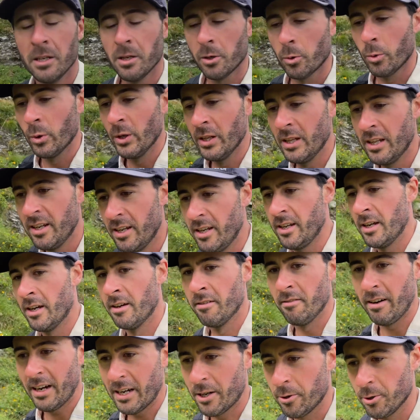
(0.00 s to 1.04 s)
quindi
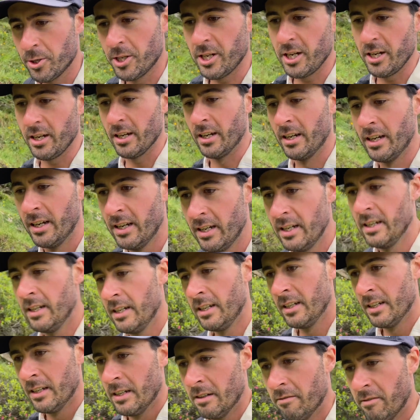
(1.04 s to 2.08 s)
vai così
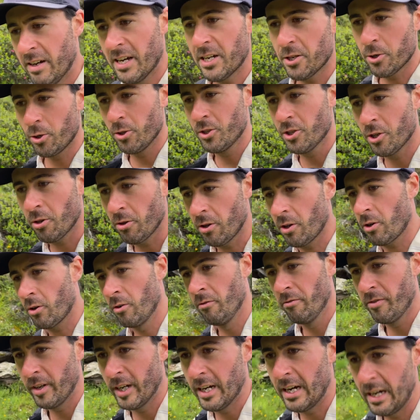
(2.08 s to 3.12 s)
verso il giro del
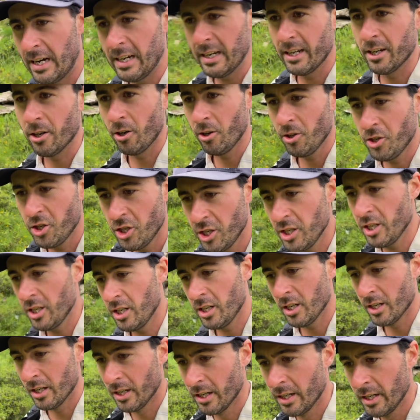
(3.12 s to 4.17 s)
confinale
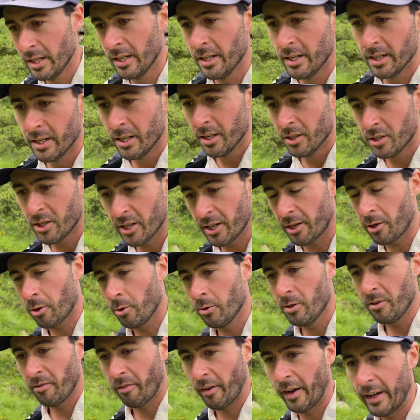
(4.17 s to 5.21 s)
oggi cerco
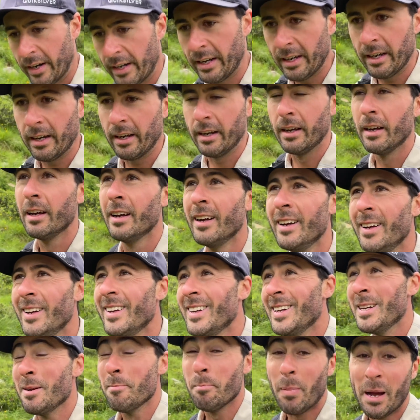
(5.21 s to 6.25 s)
di fare
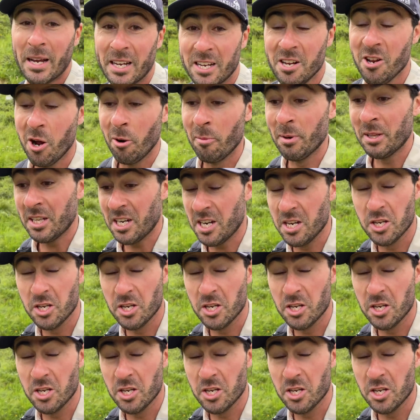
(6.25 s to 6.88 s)
bei chilometri